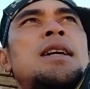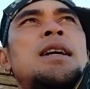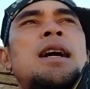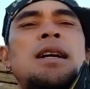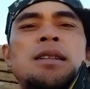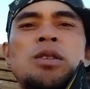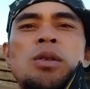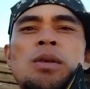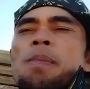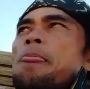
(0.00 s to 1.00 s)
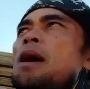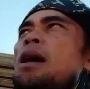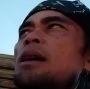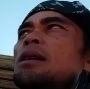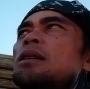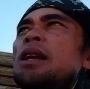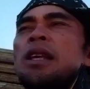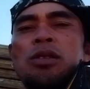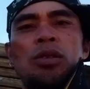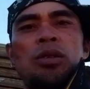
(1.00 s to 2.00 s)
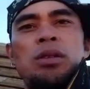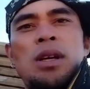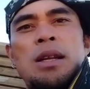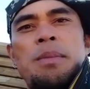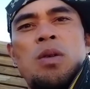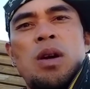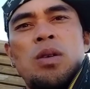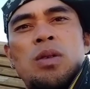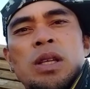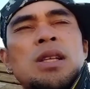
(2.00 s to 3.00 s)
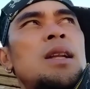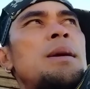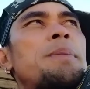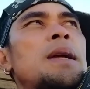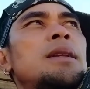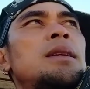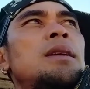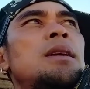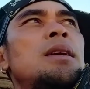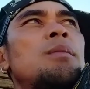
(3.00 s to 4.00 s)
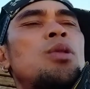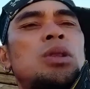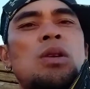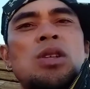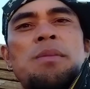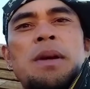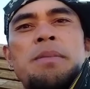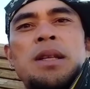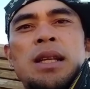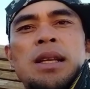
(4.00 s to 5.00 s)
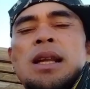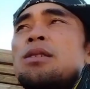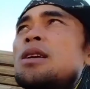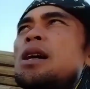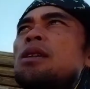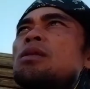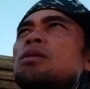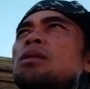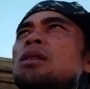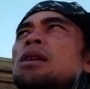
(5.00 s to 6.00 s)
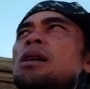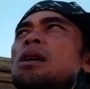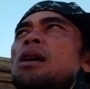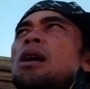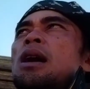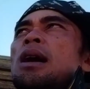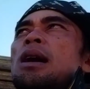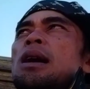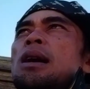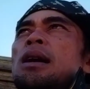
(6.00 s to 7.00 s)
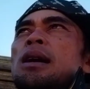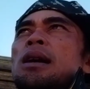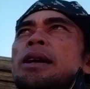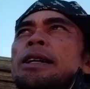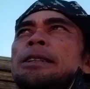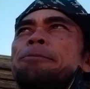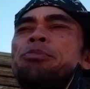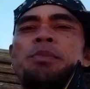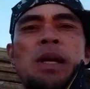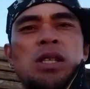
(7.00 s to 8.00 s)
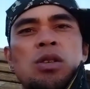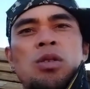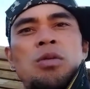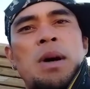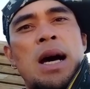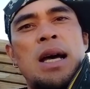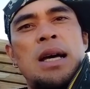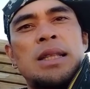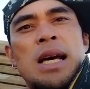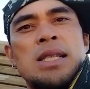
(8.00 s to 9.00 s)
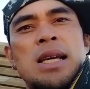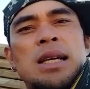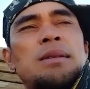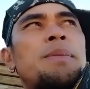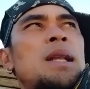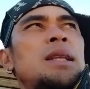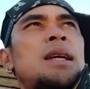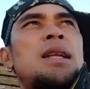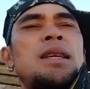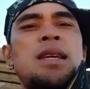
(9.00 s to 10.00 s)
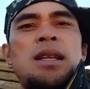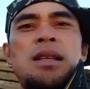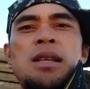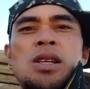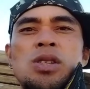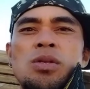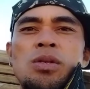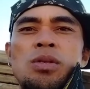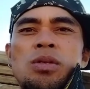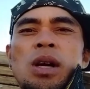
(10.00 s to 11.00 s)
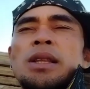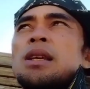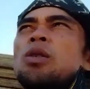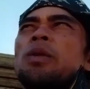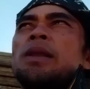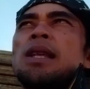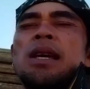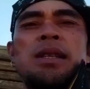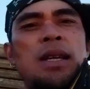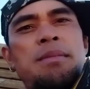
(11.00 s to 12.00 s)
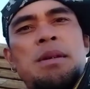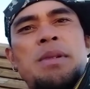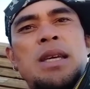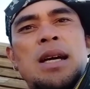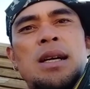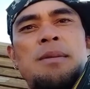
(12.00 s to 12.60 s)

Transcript: ang ang rate nun, halimbawa kung isang lapad 4,500 lalo na ngayon uh, Pasko mataas ang palitan ng yen so ating kukwintahin yan mamaya